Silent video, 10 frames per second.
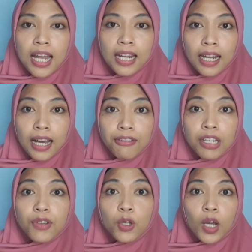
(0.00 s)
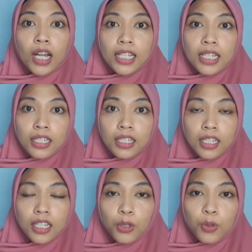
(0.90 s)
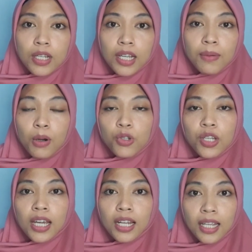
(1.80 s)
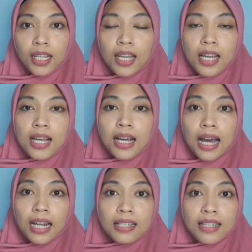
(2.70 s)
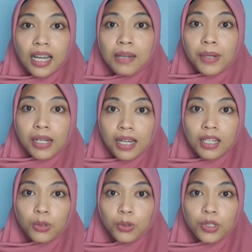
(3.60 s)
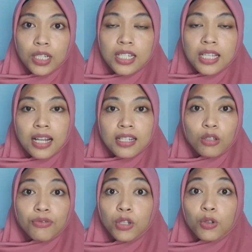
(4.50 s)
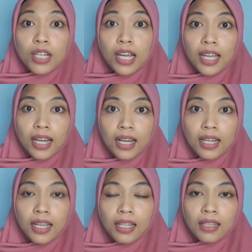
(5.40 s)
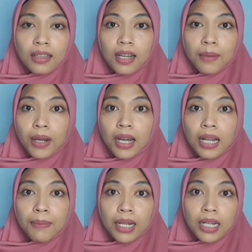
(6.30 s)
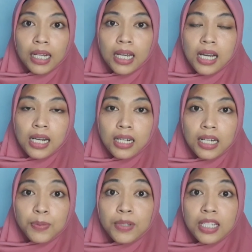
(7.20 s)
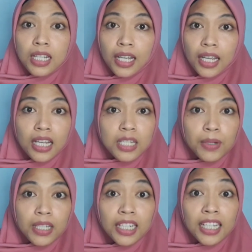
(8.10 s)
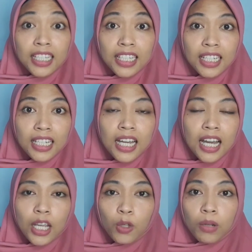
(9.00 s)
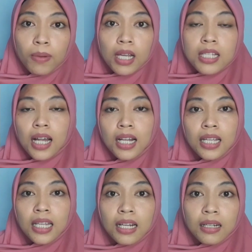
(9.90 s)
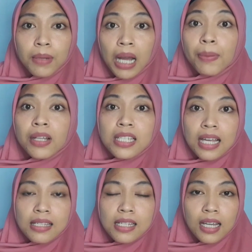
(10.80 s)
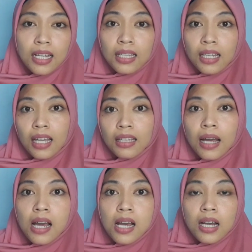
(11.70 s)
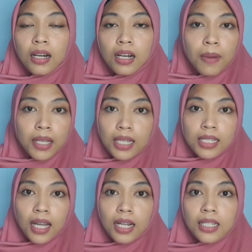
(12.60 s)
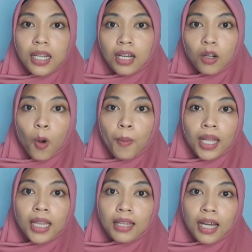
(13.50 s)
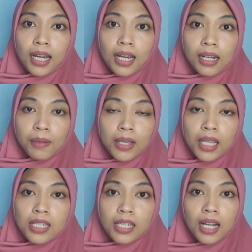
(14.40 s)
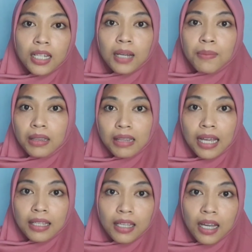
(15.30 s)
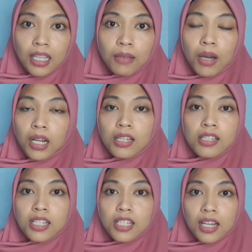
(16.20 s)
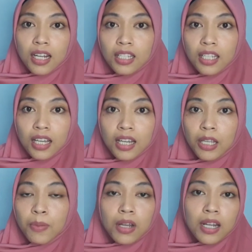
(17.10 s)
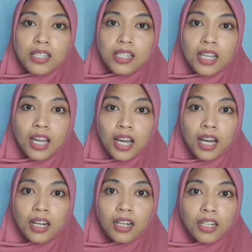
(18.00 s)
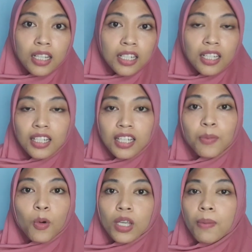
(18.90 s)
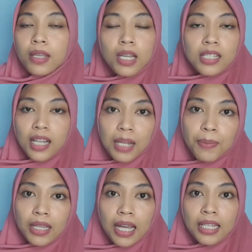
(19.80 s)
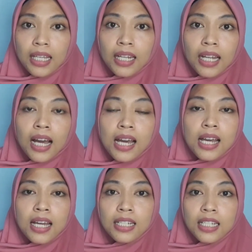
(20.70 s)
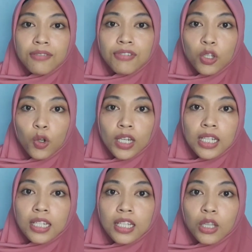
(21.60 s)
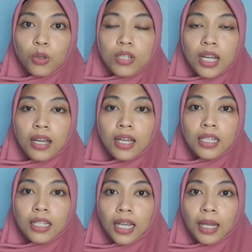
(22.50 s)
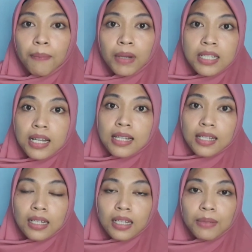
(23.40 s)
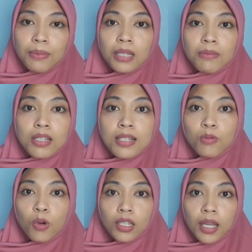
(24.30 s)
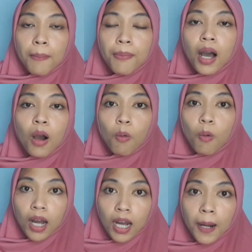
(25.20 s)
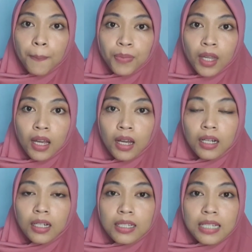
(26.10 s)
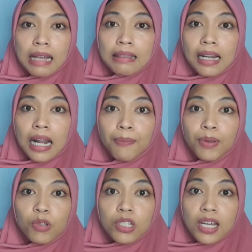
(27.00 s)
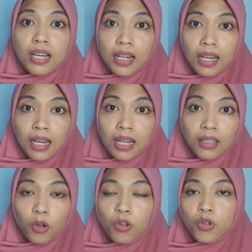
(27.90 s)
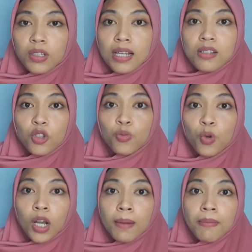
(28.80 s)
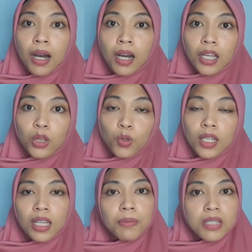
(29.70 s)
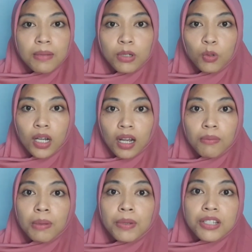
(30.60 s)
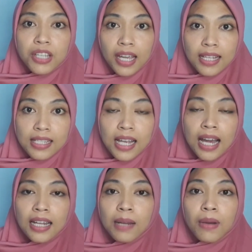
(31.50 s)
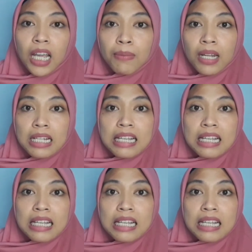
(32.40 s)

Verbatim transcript: Nah, di video kali ini itu saya mau sharing anak saya kan pernah tuh jadi salah satu video saya yang tentang pengalaman uh, speech delay yang sepertinya ini itu kan banyak sekali yang mengapresiasi ya dan ternyata uh, banyak sekali yang komentar banyak sekali yang bertanya gimana sih caranya gimana sih uh, gini gini gini pokoknya banyak sekali pertanyaan nah di video ini itu saya ingin menjelaskan ke teman-teman semuanya bahwa Eh, saat terapi bicara atau konsultasi tumbuh kembang itu kita bisa menggunakan BPJS dan bagaimana